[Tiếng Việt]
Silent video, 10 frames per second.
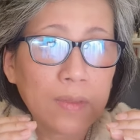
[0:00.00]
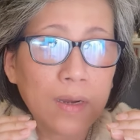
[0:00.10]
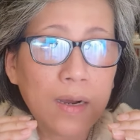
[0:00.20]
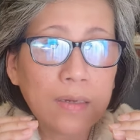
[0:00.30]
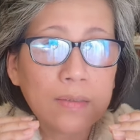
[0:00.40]

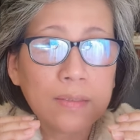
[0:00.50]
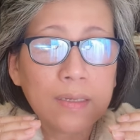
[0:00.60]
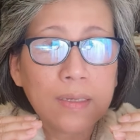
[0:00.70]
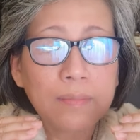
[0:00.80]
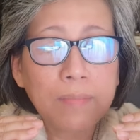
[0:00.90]
đó
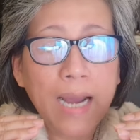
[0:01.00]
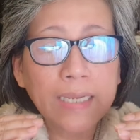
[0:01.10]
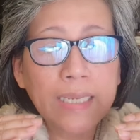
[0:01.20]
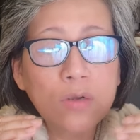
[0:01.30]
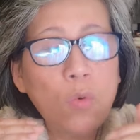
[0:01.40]
mà
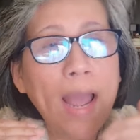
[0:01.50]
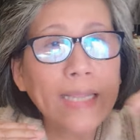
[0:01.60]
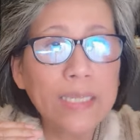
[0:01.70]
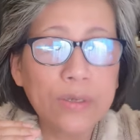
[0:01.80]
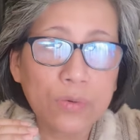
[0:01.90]
khi
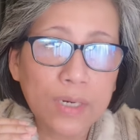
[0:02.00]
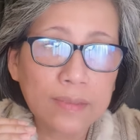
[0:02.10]
quá nhiều